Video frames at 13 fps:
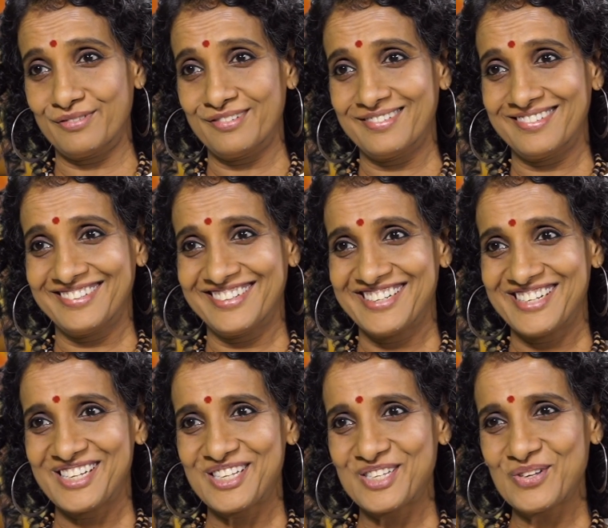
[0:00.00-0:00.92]
ట్రూ
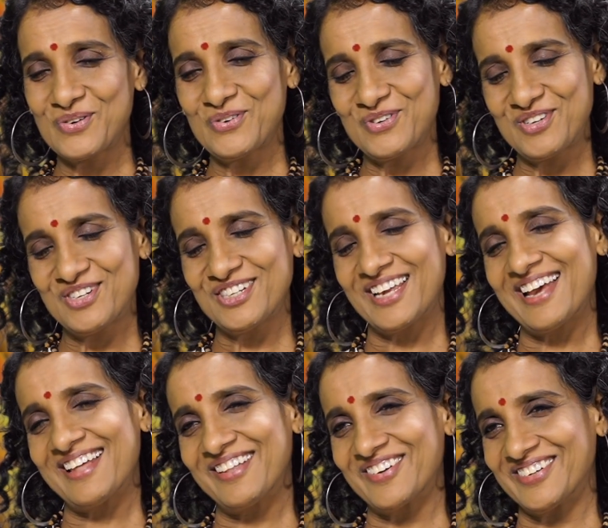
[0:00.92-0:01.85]
వెరీ సో
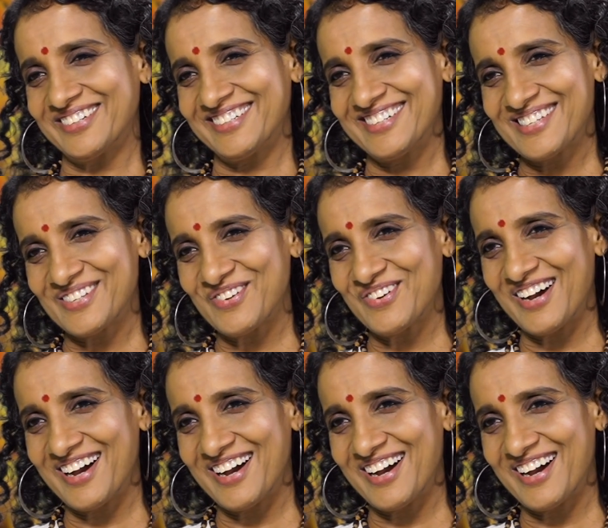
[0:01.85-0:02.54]
టుగెదర్ సో